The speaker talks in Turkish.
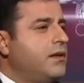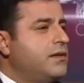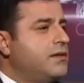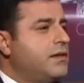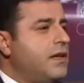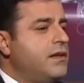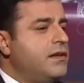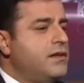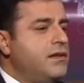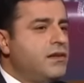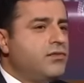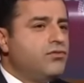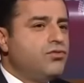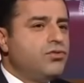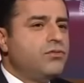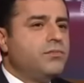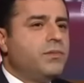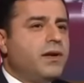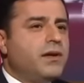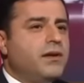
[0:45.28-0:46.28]
sen niye
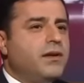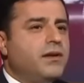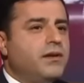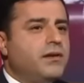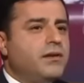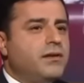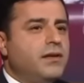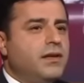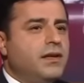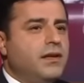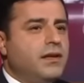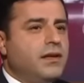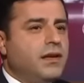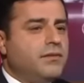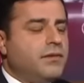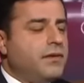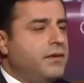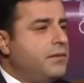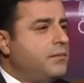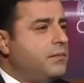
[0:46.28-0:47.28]
Türk bayrağını
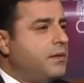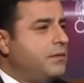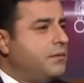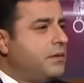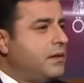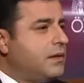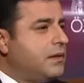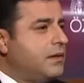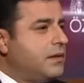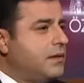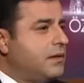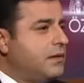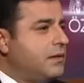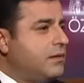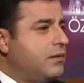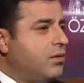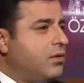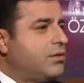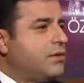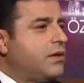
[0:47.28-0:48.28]
efendim e,
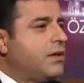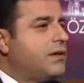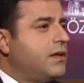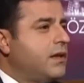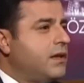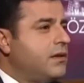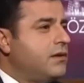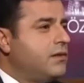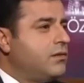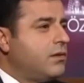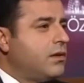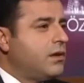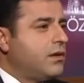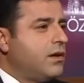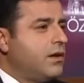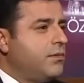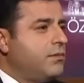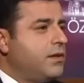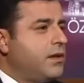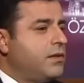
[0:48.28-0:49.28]
ortak değerin olarak
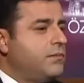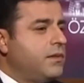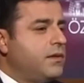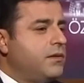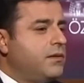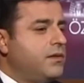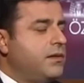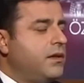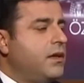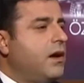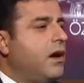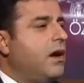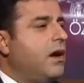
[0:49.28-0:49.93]
kabul etmedin diye